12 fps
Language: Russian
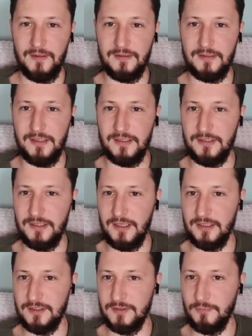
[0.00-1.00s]
здесь
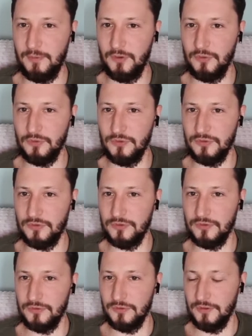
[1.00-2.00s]
есть
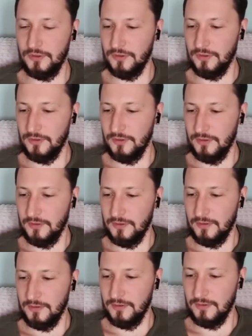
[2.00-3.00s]
плюс
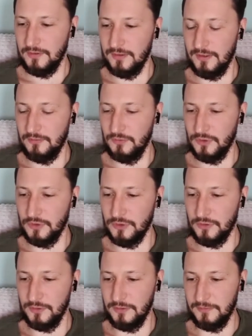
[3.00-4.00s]
того,
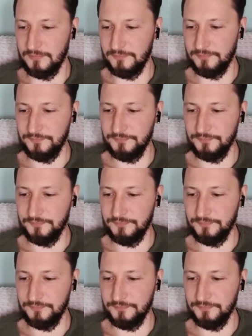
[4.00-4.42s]
что